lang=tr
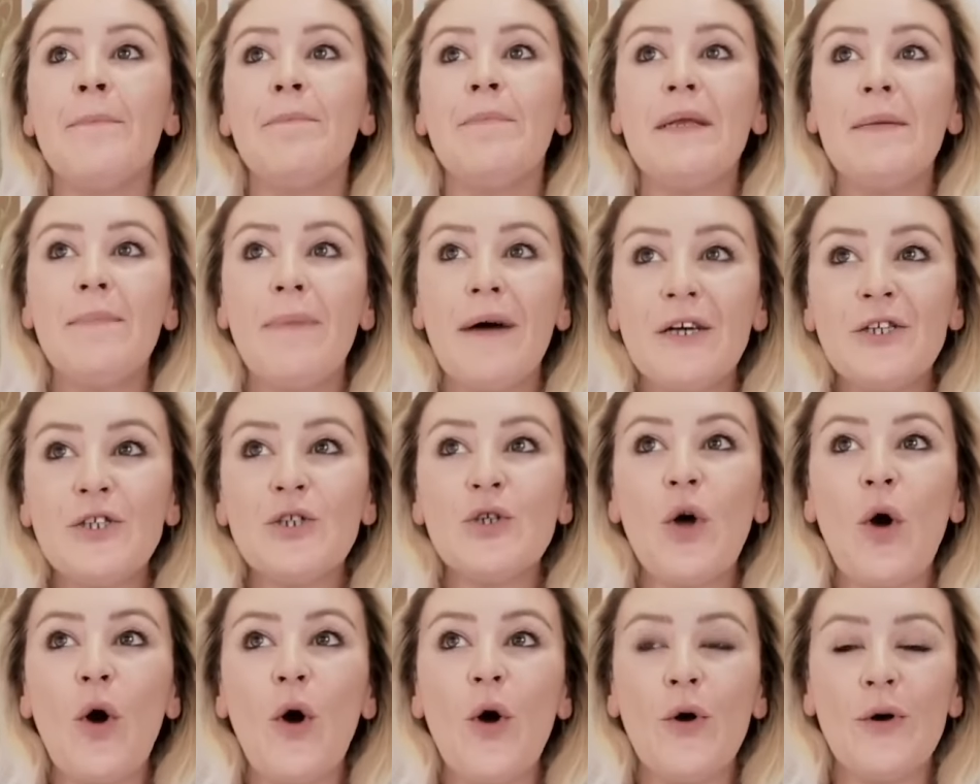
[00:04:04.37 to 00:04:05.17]
Bir
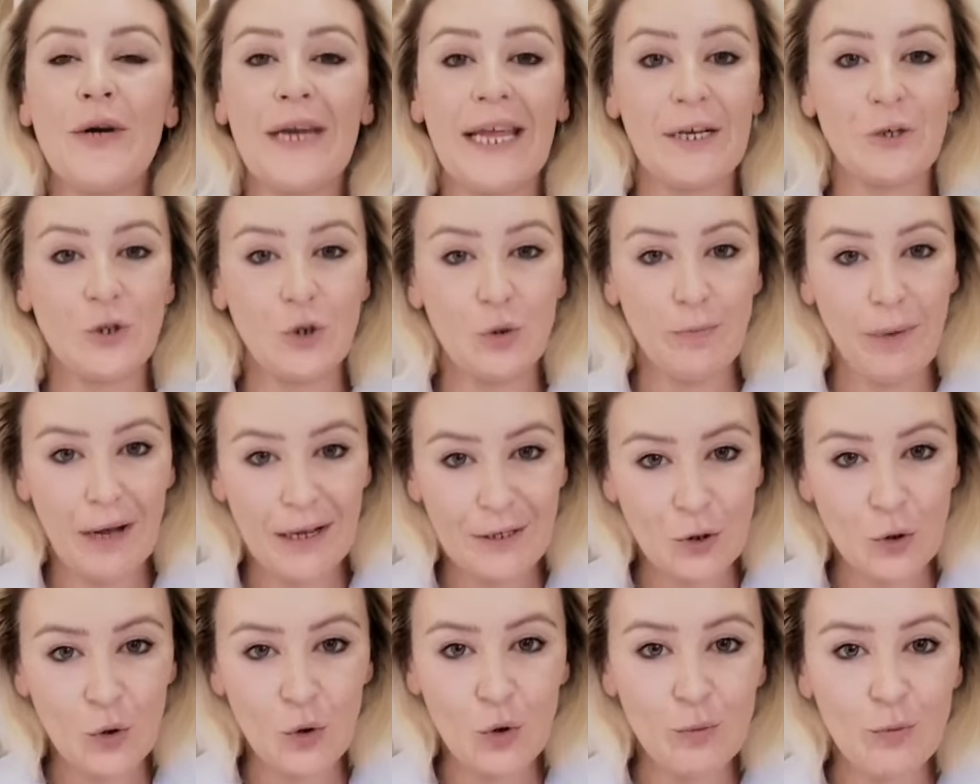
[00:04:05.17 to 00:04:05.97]
başka örnek şu
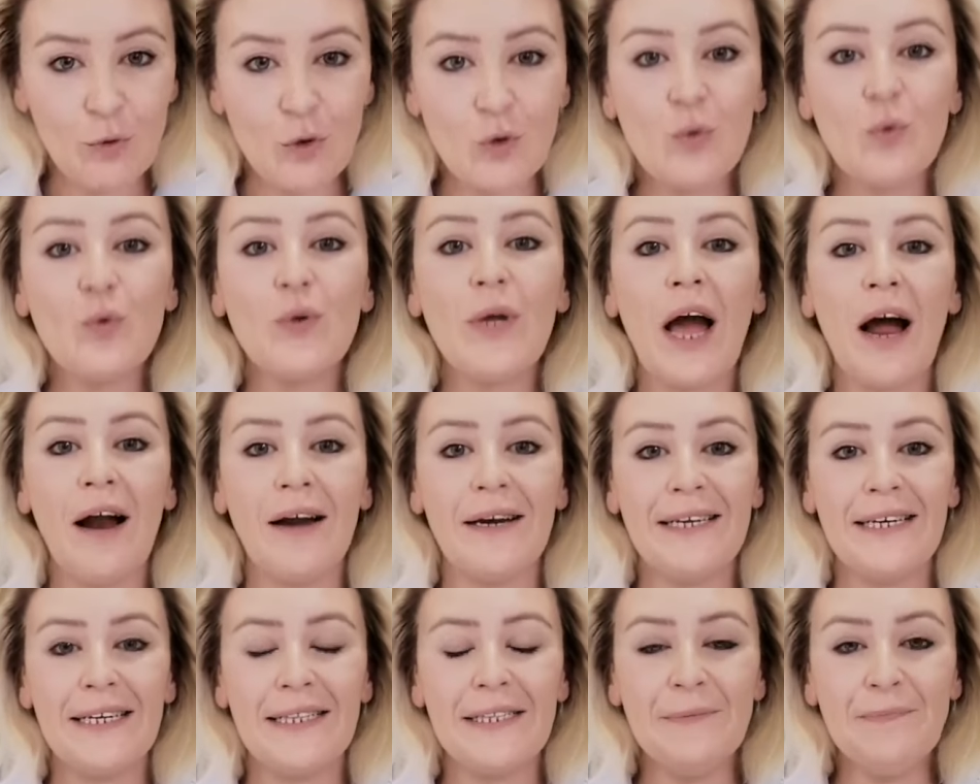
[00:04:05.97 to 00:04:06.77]
baskülümüzü
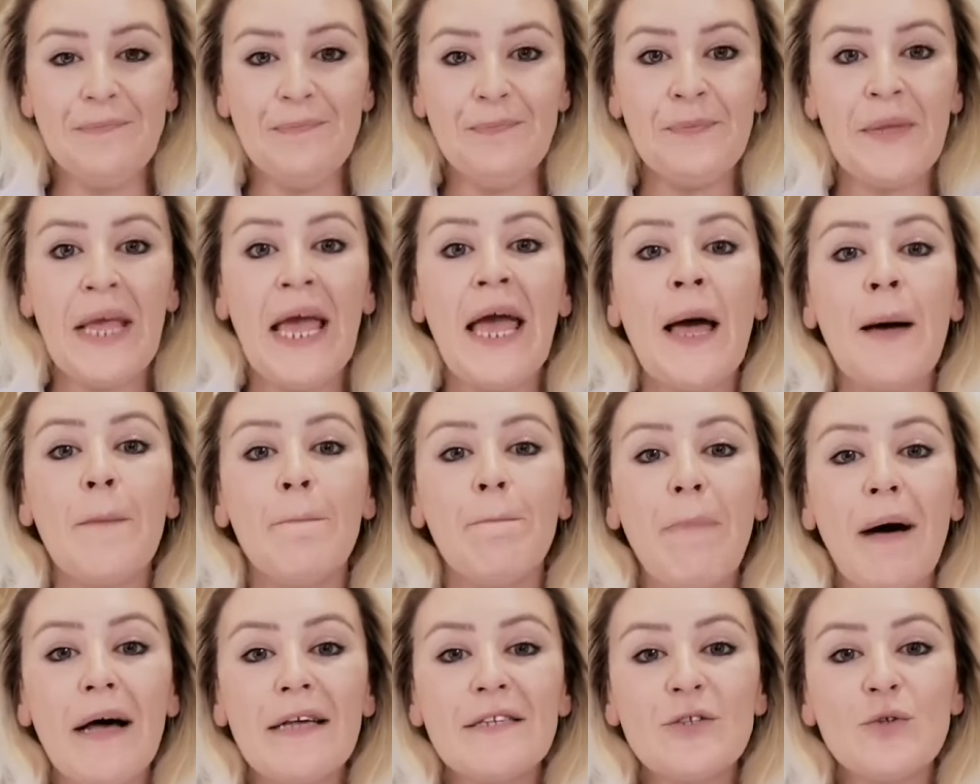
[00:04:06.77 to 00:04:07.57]
uyarlayalım.
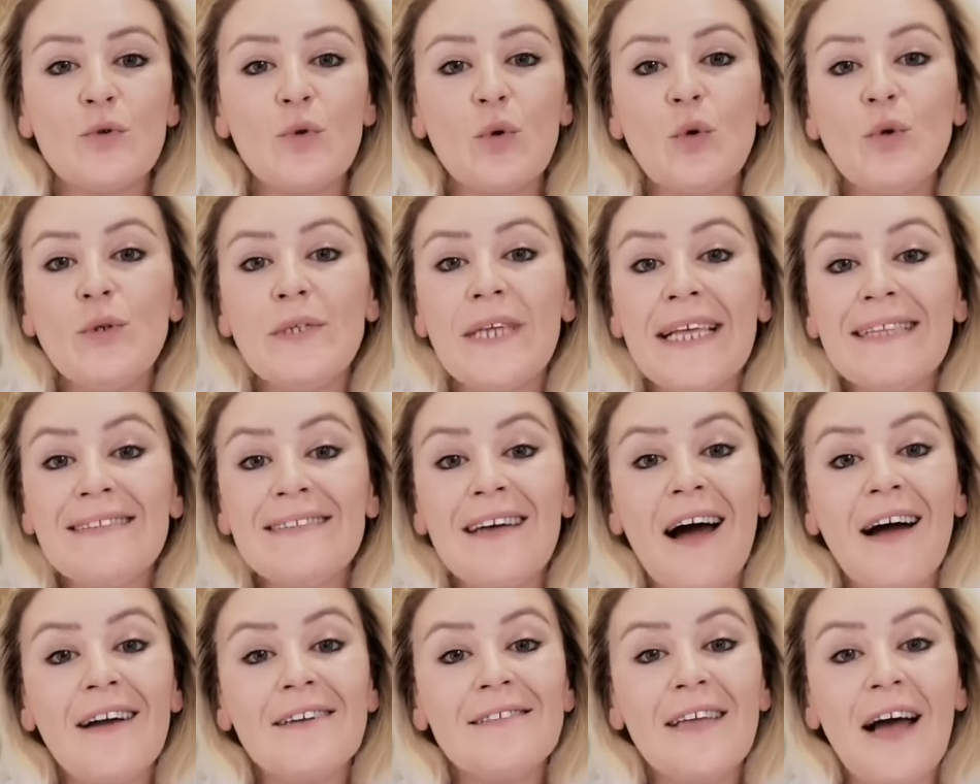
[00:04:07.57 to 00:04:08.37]
Baskül ne
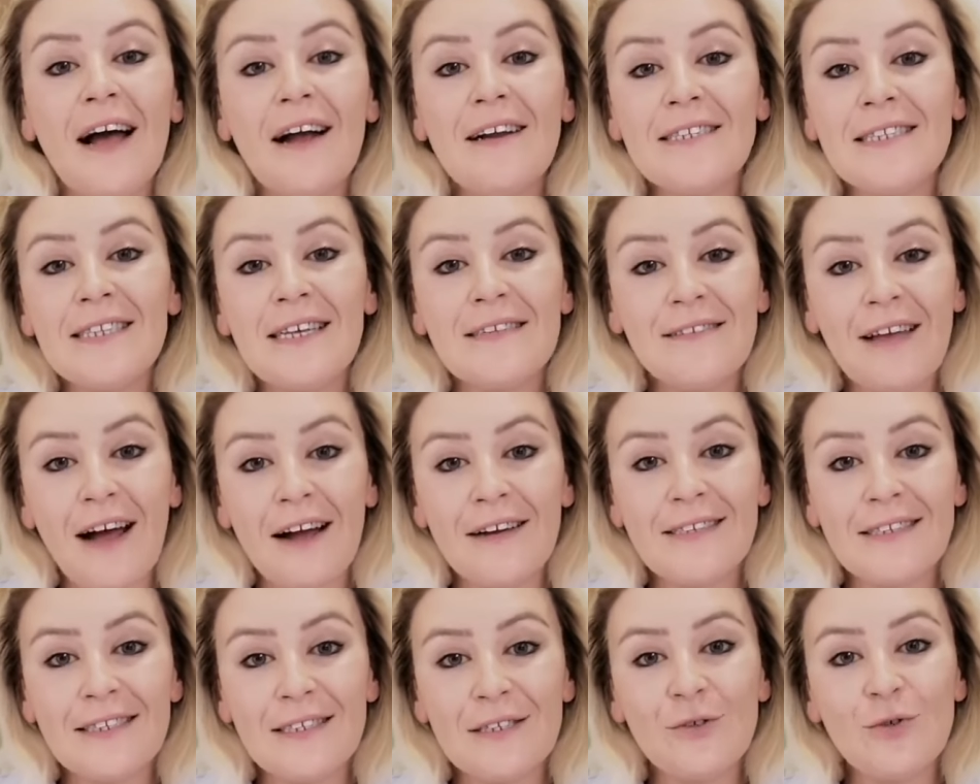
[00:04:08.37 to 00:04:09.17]
tartarsa
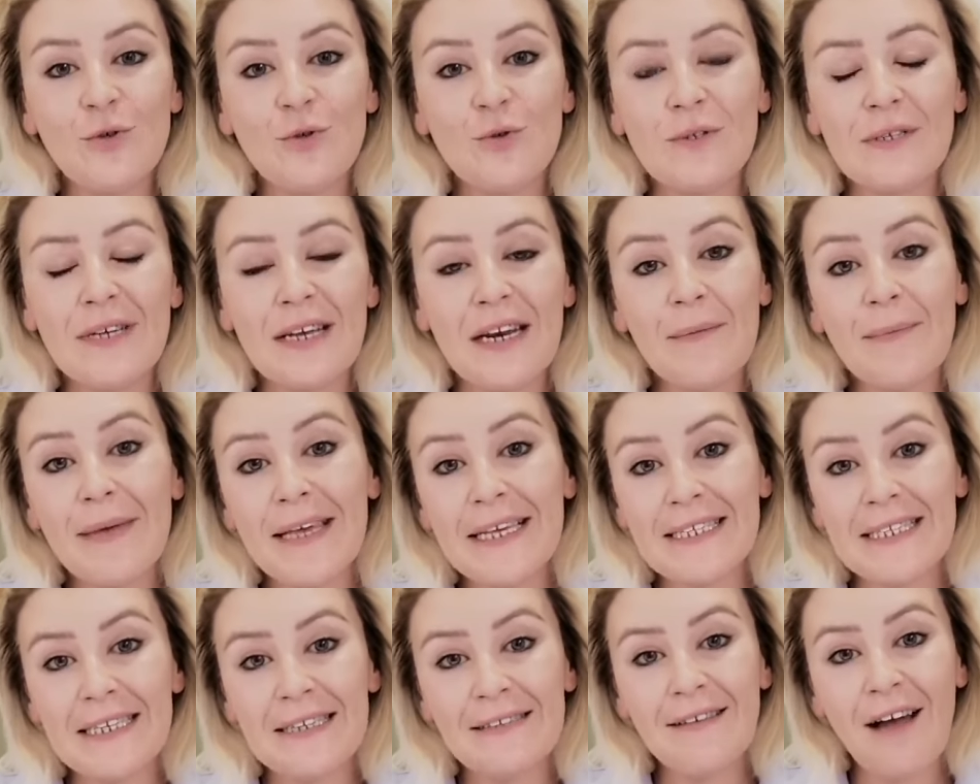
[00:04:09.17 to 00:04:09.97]
tartsın 100 gram
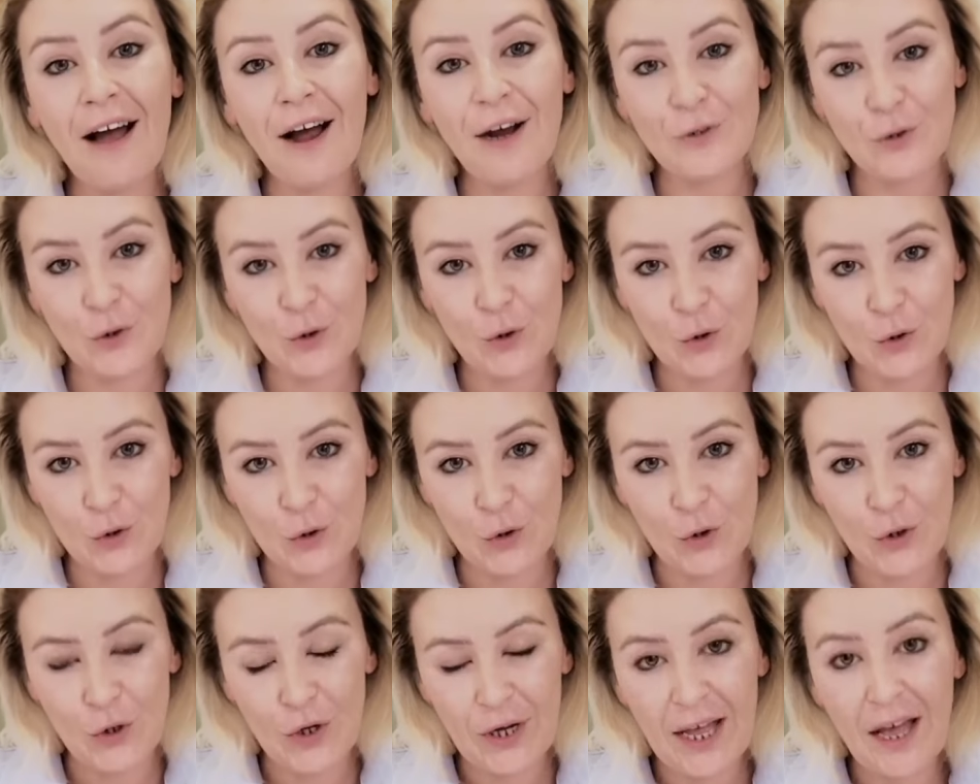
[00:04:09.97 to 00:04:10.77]
eksik
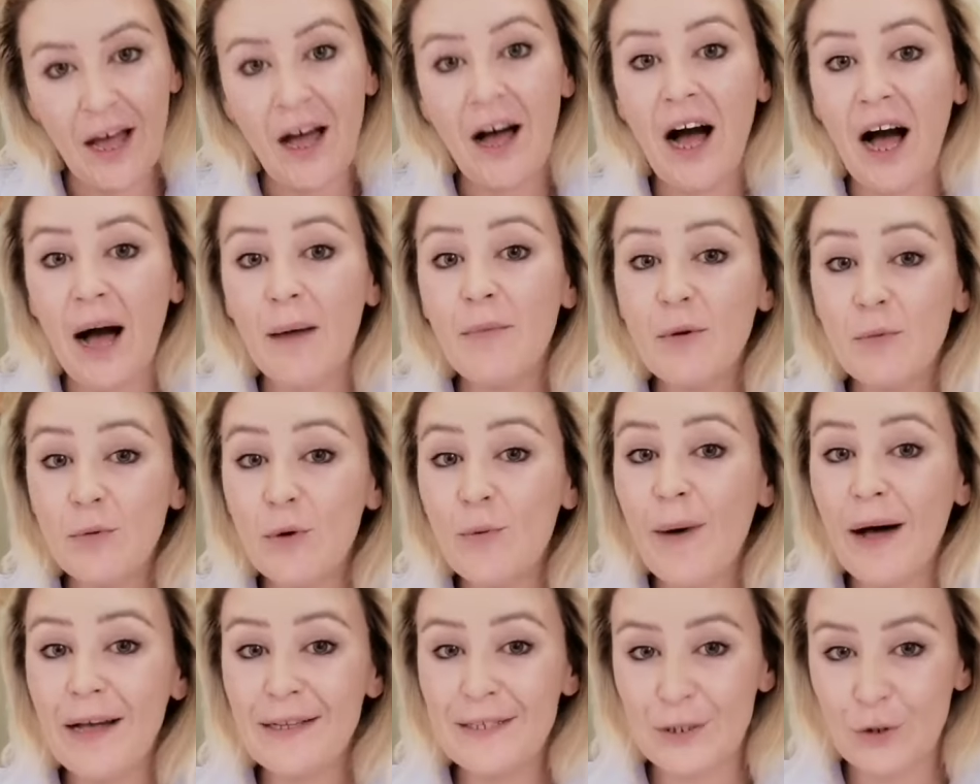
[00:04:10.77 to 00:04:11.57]
tartıyordu. Ama
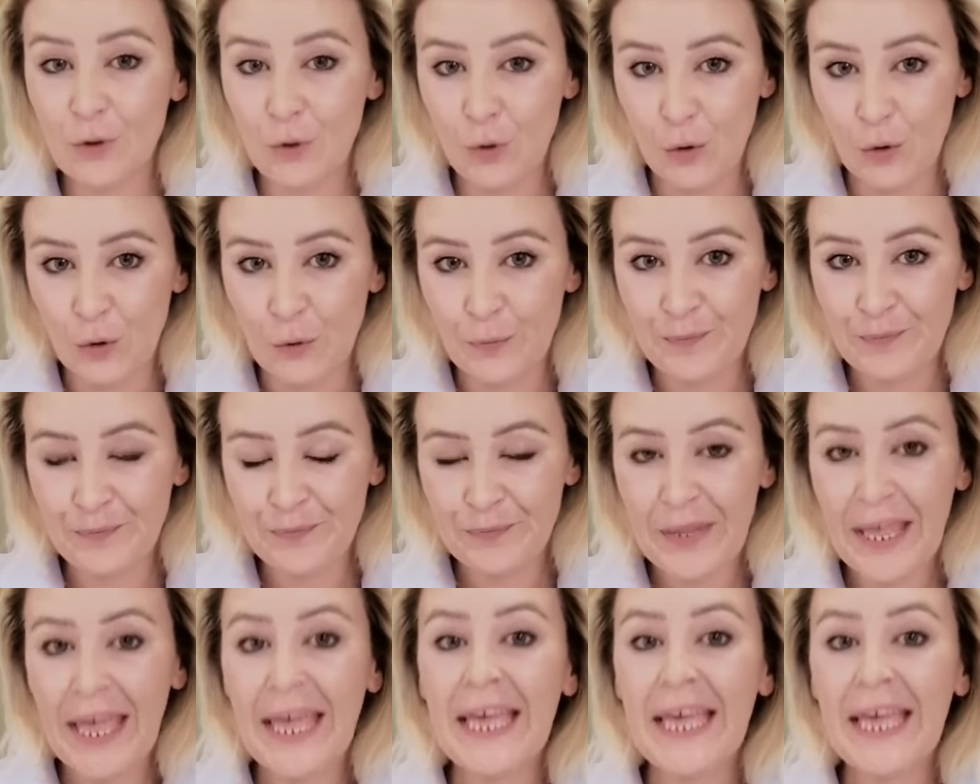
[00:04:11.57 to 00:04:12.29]
bu baskül